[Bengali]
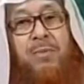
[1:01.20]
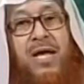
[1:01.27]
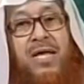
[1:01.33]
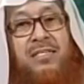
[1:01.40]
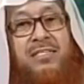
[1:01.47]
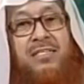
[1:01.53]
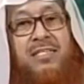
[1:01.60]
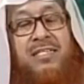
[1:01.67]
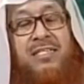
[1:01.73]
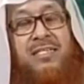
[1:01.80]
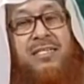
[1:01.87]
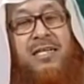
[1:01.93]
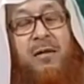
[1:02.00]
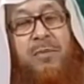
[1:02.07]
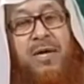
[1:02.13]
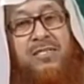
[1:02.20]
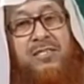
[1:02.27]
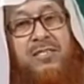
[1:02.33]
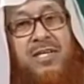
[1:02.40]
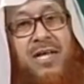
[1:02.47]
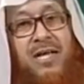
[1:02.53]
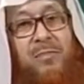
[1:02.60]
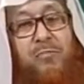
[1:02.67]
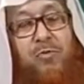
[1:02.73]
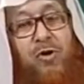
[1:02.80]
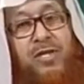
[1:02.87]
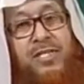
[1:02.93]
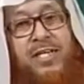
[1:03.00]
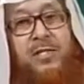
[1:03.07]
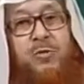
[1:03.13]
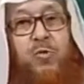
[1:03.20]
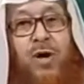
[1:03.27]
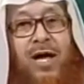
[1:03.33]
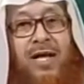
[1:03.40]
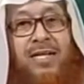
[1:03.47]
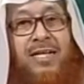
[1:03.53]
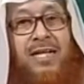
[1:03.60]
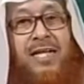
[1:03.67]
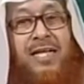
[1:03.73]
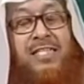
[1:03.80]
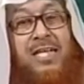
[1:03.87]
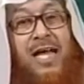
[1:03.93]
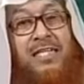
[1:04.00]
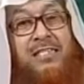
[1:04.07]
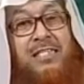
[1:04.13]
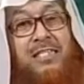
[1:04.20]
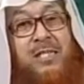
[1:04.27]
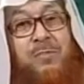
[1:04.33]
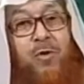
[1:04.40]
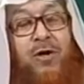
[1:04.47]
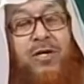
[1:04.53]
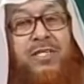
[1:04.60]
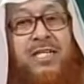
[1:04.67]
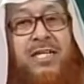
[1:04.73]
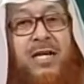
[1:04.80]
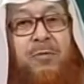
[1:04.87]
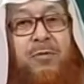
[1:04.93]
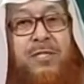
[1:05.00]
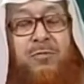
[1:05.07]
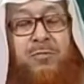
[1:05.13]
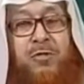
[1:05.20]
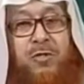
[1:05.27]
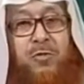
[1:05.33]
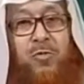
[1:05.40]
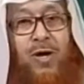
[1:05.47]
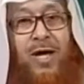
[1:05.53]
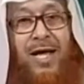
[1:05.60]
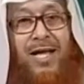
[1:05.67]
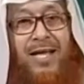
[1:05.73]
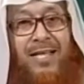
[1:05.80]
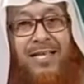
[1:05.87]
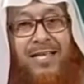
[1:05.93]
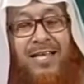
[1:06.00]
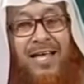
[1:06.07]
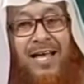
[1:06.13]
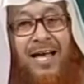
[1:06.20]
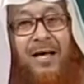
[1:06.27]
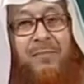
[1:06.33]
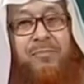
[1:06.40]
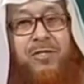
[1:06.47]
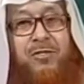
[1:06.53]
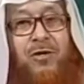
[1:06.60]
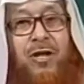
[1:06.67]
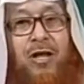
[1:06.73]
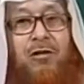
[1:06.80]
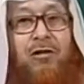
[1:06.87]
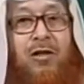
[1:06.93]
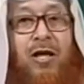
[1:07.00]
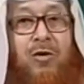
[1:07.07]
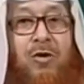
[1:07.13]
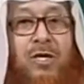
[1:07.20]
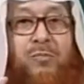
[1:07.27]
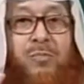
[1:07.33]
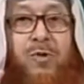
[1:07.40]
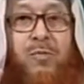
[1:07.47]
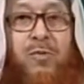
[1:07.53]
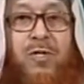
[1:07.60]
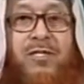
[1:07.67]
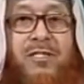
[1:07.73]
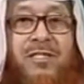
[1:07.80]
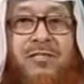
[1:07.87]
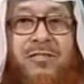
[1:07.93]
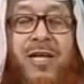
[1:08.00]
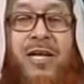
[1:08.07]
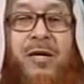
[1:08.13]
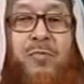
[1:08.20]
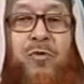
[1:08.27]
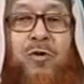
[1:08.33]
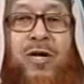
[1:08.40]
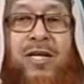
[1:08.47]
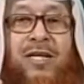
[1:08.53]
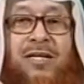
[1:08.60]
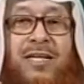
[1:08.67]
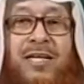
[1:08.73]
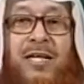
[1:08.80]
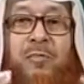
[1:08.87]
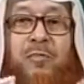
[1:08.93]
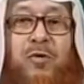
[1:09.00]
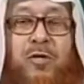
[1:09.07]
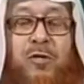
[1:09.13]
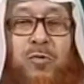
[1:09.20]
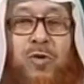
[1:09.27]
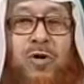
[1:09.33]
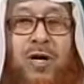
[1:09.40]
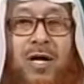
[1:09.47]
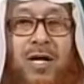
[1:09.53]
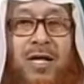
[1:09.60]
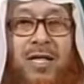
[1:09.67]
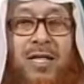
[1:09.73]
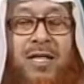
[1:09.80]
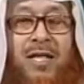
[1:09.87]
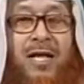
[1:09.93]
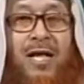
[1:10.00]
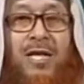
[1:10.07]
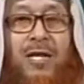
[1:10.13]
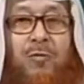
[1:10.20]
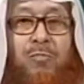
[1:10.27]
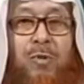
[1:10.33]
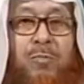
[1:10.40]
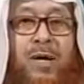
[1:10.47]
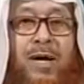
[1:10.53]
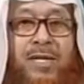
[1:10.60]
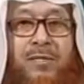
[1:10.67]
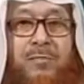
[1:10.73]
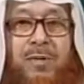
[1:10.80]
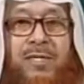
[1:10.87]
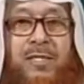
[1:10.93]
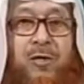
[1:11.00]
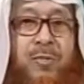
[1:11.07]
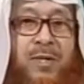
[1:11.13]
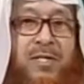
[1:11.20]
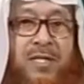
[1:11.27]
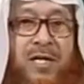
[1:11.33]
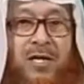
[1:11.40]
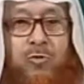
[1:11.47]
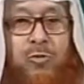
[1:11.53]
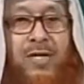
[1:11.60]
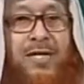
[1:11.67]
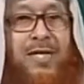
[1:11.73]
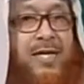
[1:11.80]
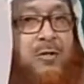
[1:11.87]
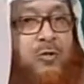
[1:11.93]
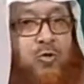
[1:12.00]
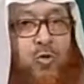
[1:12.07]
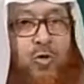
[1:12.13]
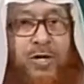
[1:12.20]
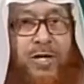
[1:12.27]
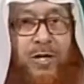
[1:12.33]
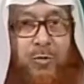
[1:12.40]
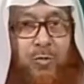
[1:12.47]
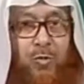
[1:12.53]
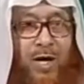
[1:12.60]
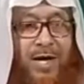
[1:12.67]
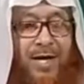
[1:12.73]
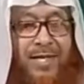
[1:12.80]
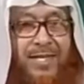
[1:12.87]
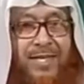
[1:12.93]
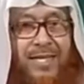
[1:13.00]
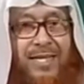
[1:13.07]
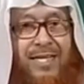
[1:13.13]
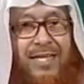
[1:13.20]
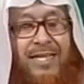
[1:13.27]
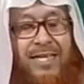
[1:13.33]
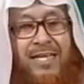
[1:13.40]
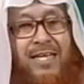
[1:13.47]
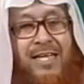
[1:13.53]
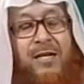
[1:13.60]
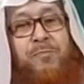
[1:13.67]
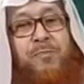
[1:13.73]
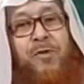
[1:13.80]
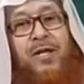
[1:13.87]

নামাজের নামাজটা পুরোটাই দোয়া এই সাতটি পয়েন্টে নামাজের মধ্যে দোয়া আপনি যখন আল্লাহ আকবর বলে সানা পড়লেন এরপরে দোয়া আল্লাহ বায়দ বাইনি বাইনা খাতোয়া এখানে শুরু হয়ে গেল দোয়া